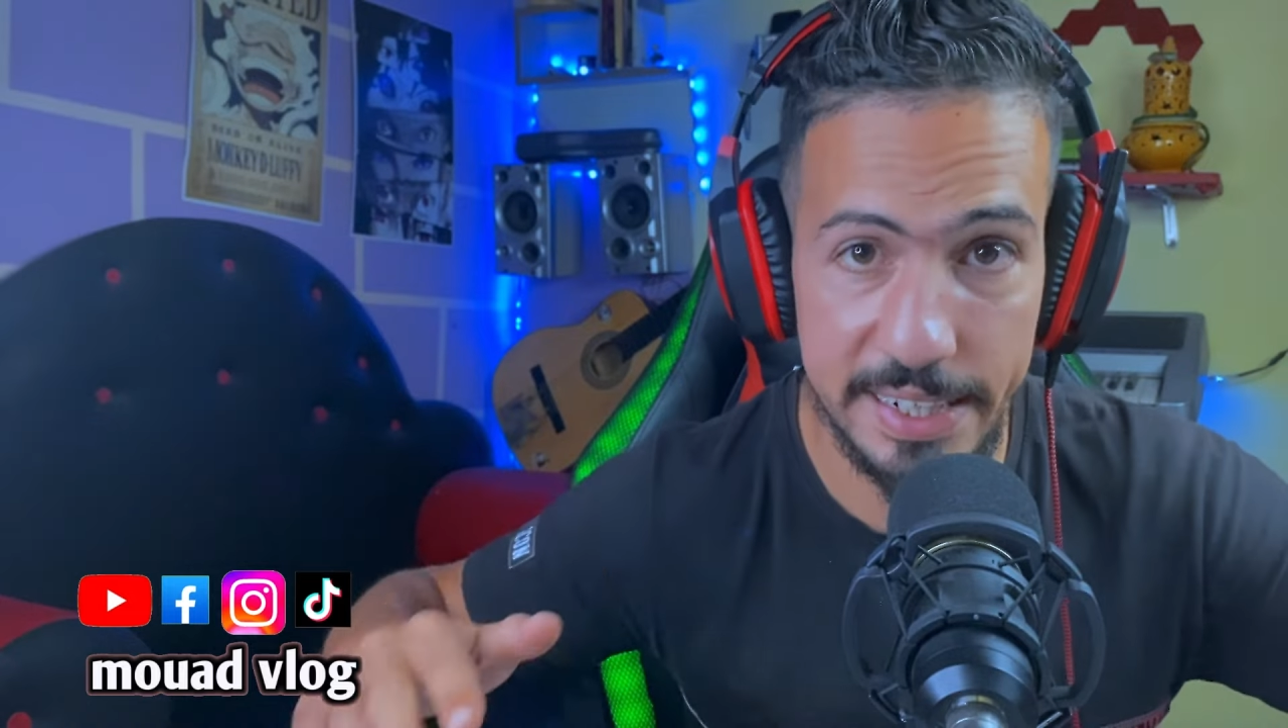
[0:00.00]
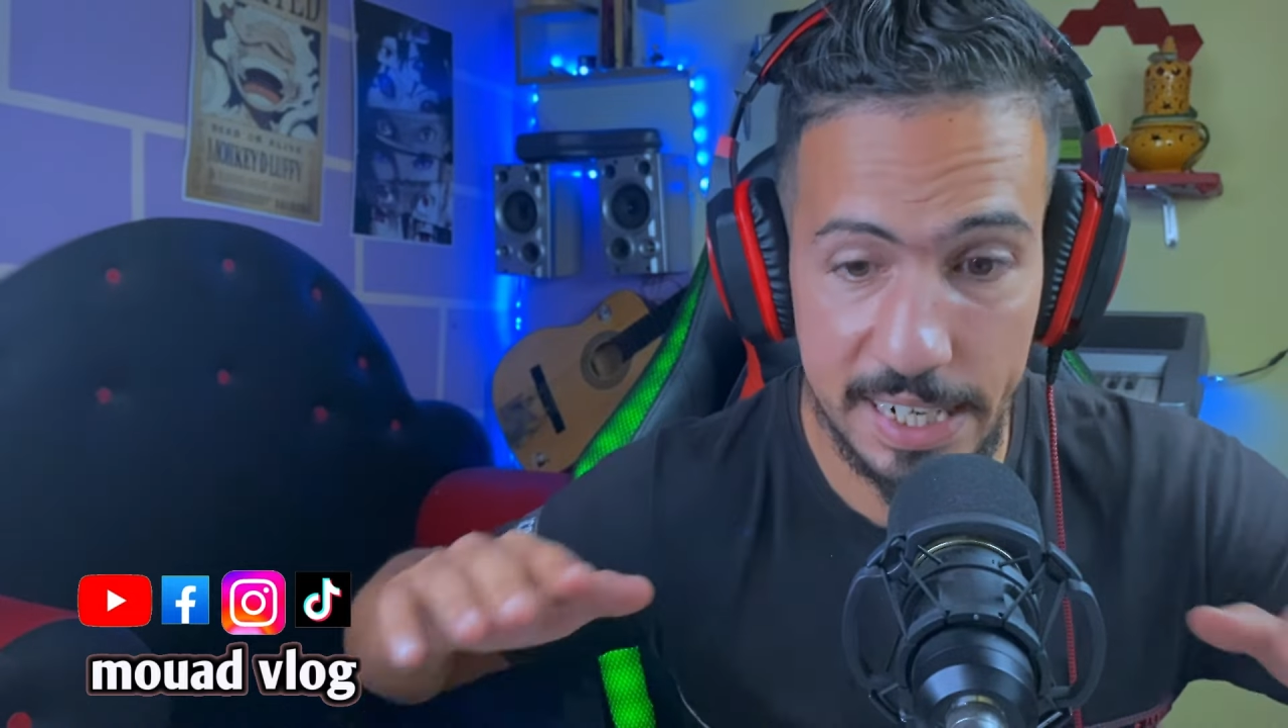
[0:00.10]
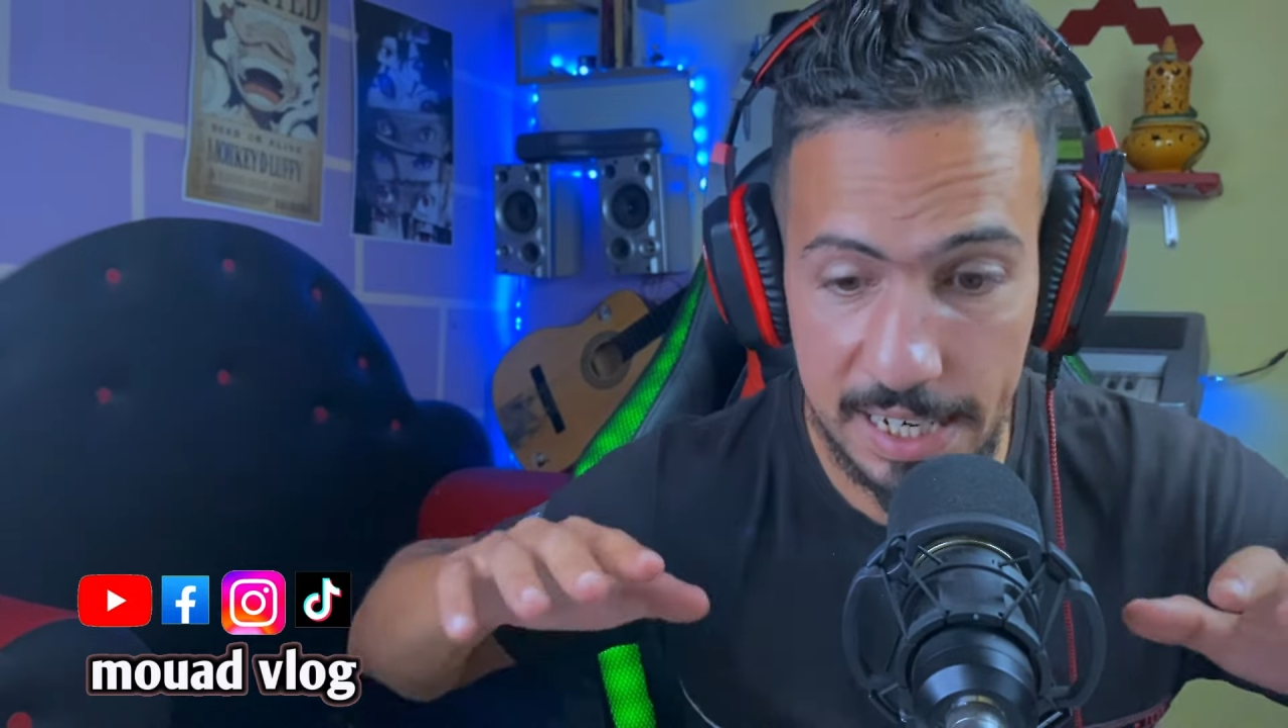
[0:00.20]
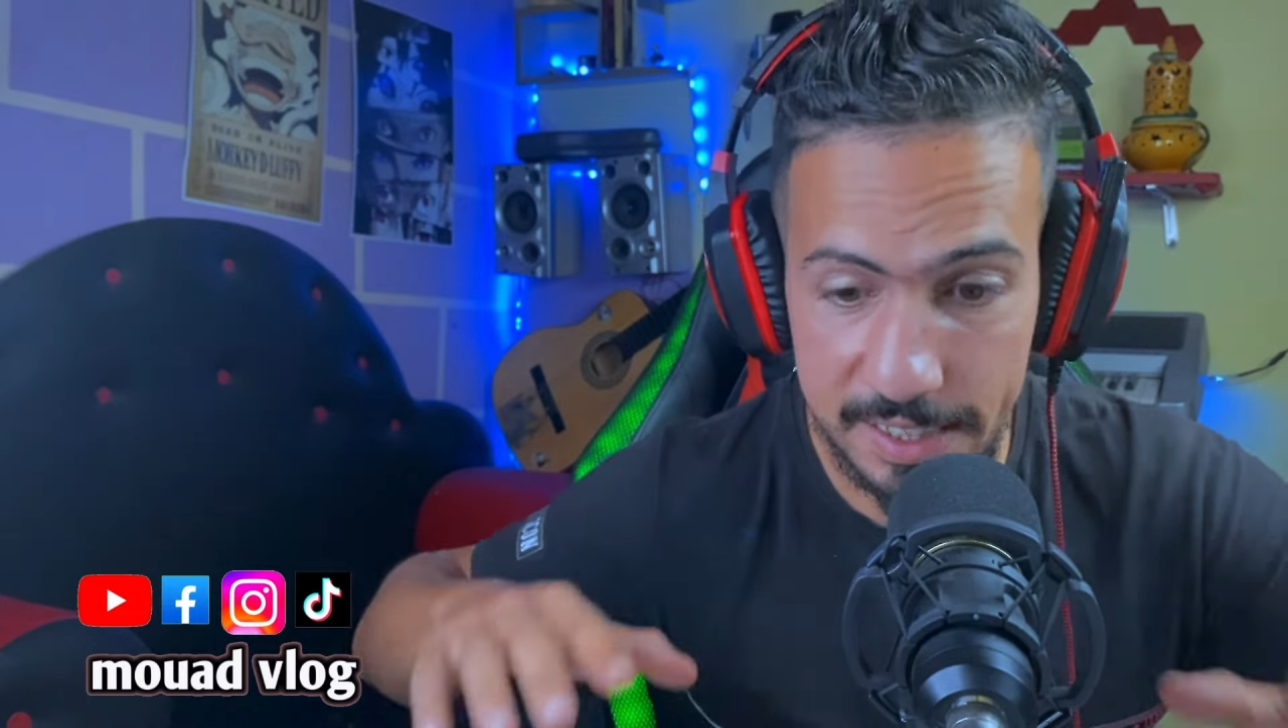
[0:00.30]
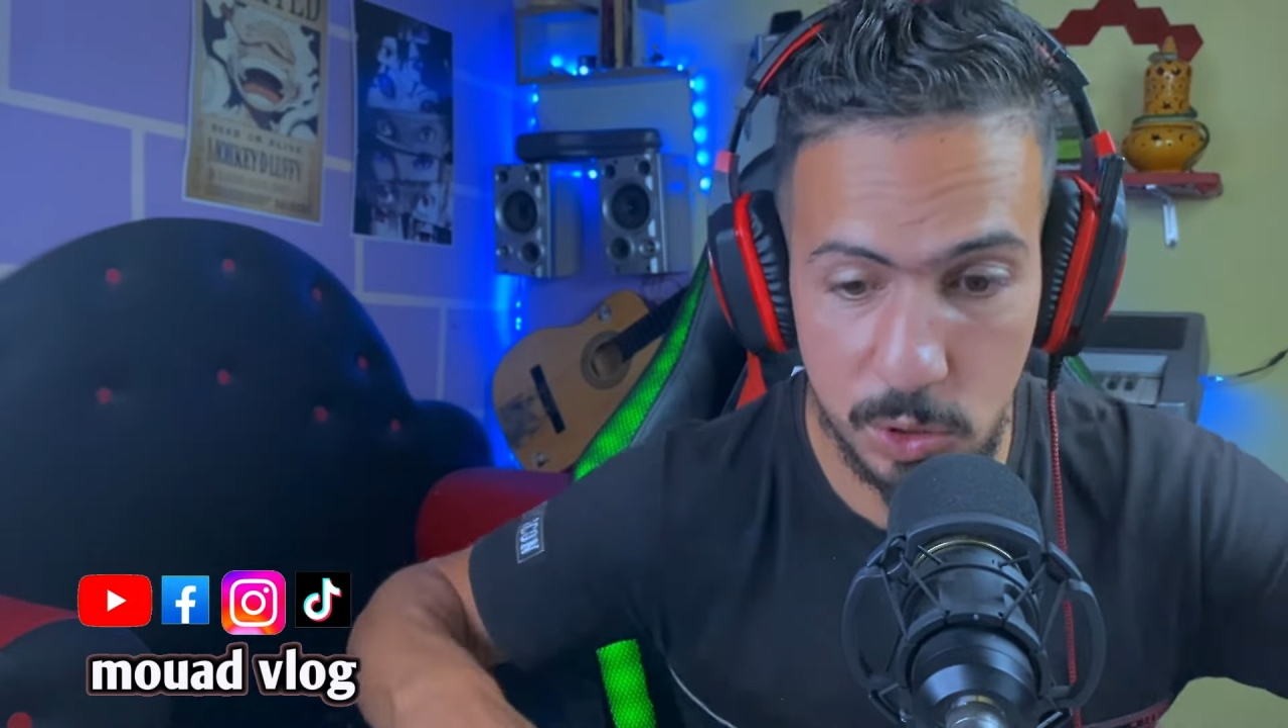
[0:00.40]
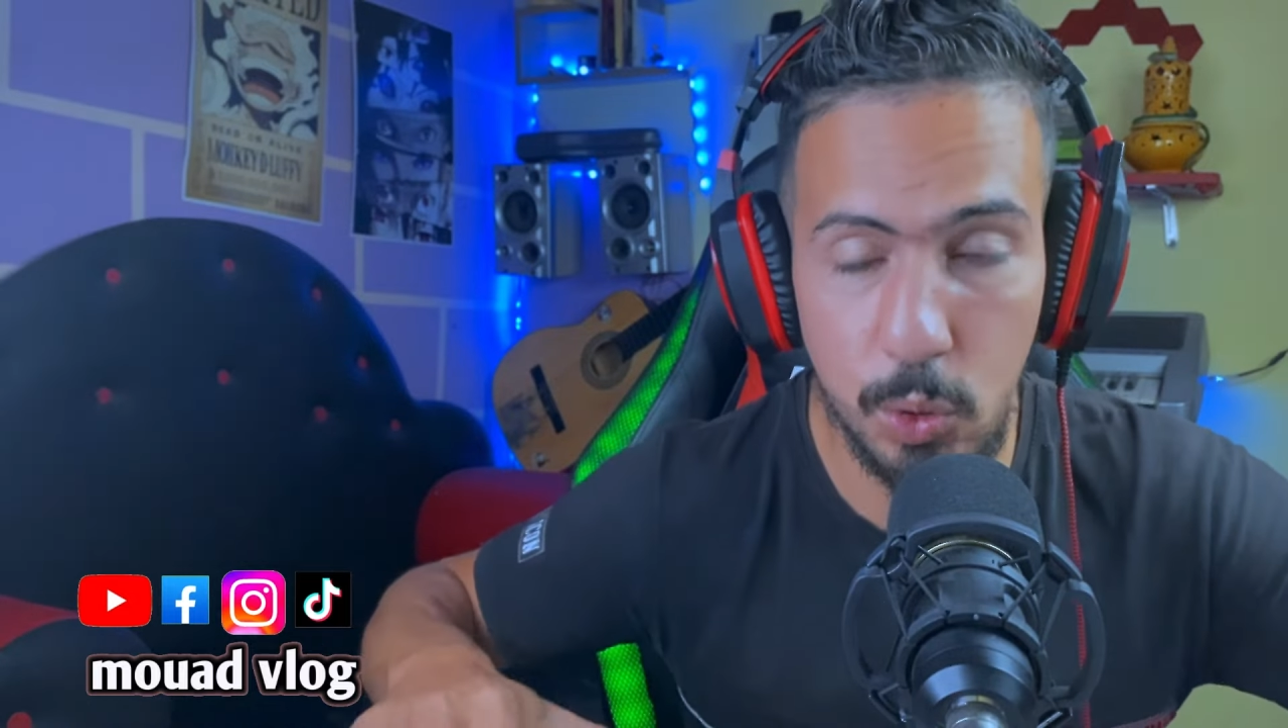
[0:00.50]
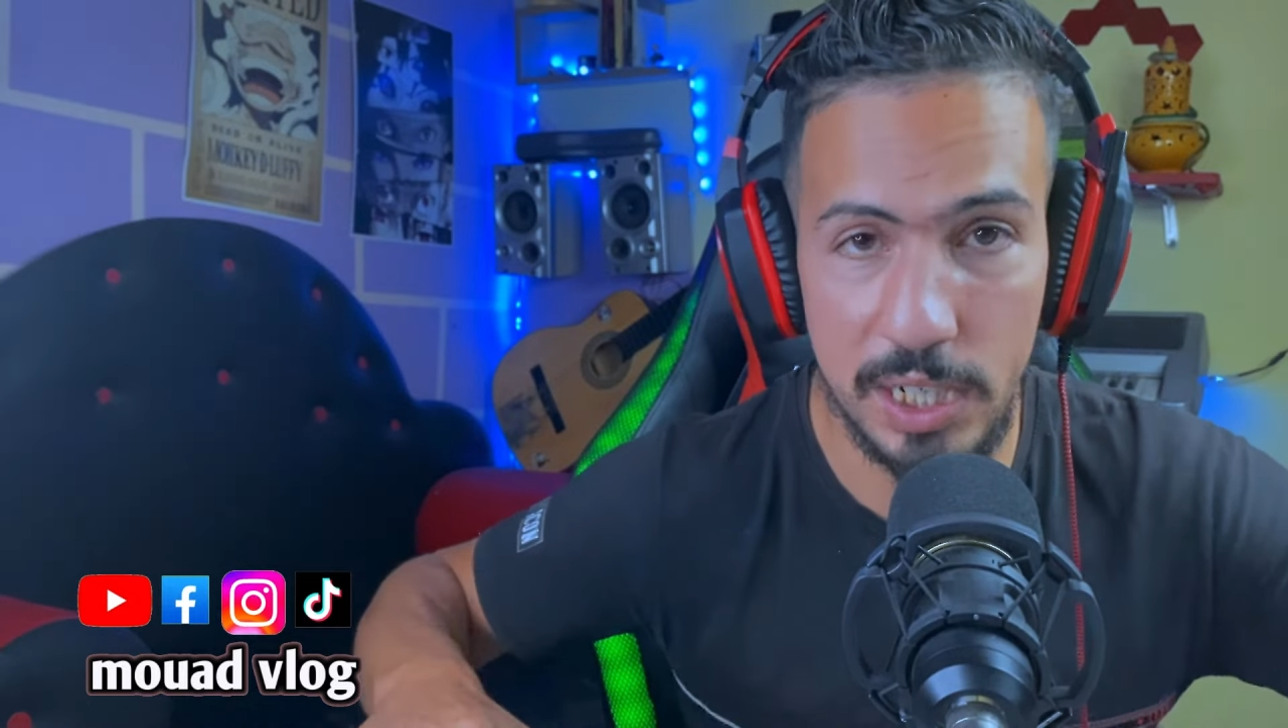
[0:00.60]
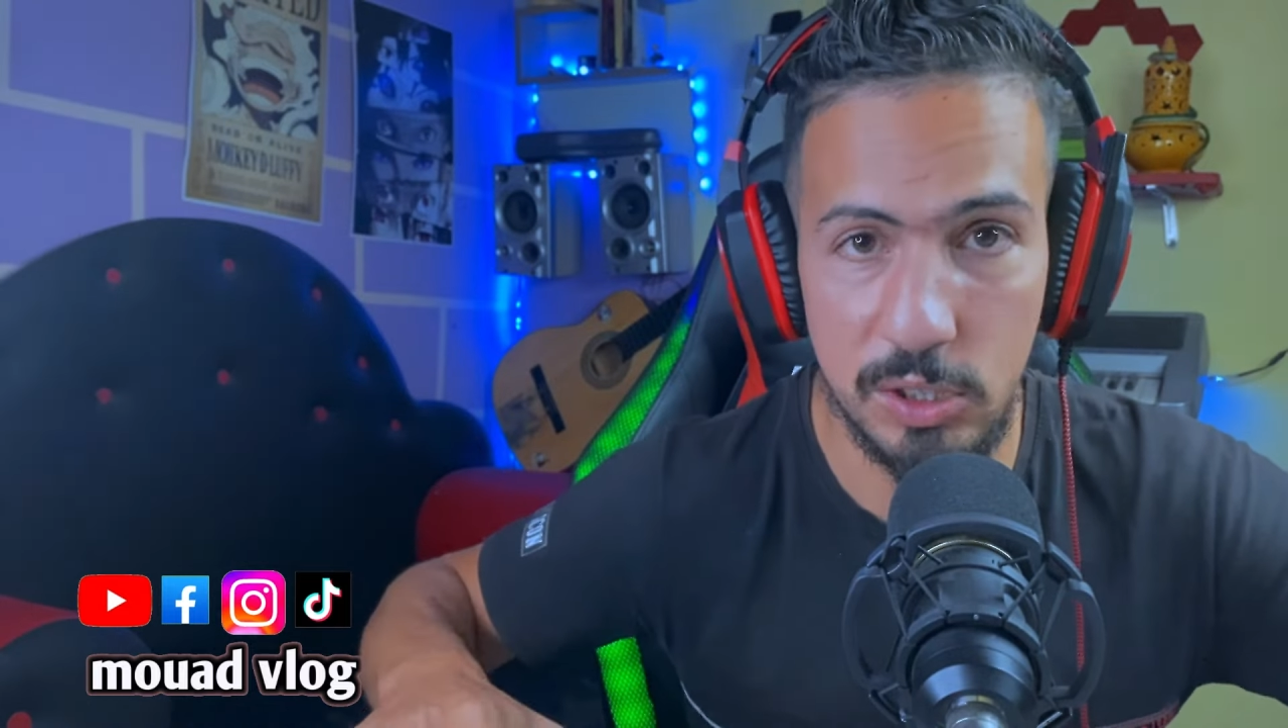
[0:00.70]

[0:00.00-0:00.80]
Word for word: اللي راها كتوقع